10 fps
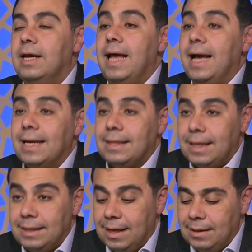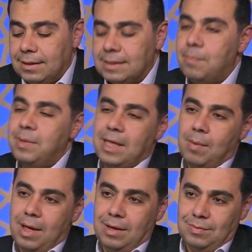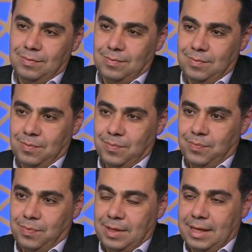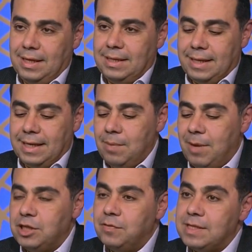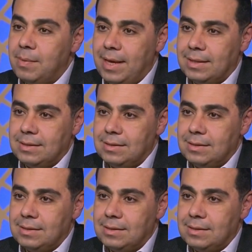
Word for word: الحاجه الثانيه تثبتها بقى يعني انت كده ما عادش في ثبات